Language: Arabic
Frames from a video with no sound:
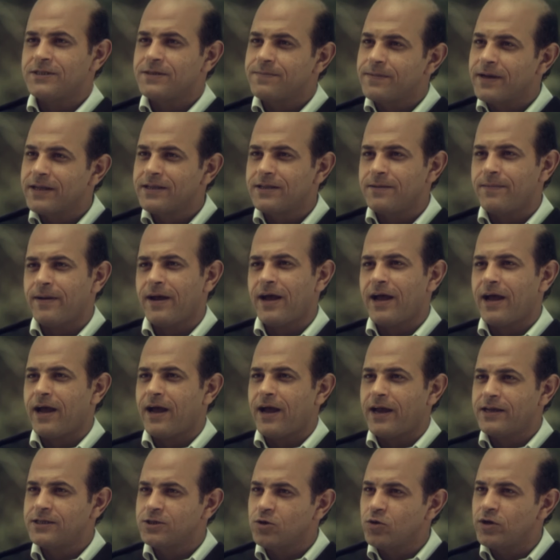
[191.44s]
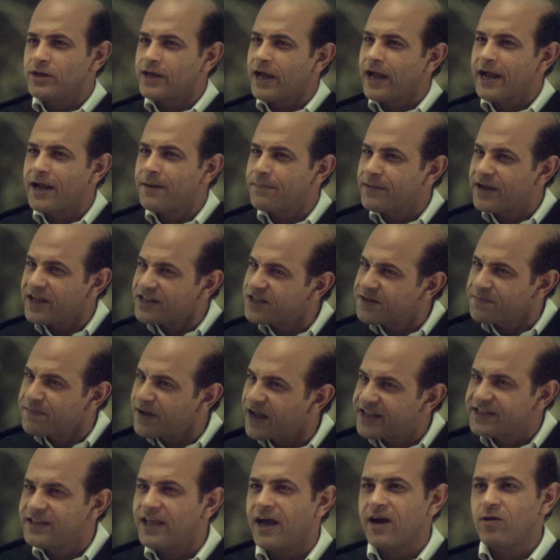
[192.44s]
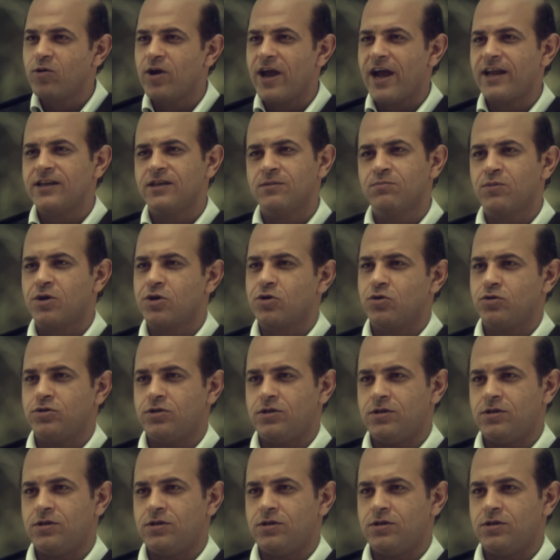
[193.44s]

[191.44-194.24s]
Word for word: بجد بقى عايز اقول لك حاجه بجد بجد قوي يعني المره دي